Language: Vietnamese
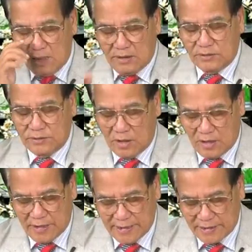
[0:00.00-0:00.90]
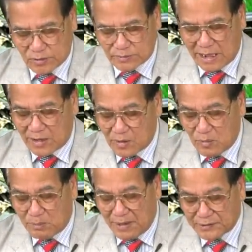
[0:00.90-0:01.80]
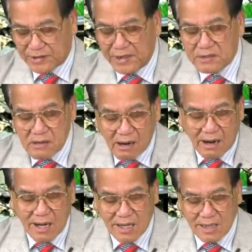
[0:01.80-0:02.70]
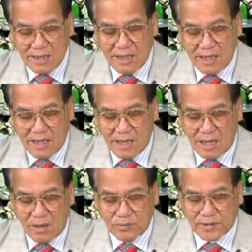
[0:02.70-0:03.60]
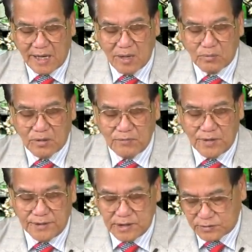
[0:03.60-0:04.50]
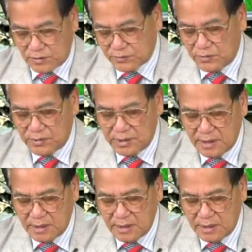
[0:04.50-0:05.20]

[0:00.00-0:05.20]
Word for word: Rồi chúng ta lại có một bản tin nữa, ông Thế ông ấy vừa đưa cho tôi.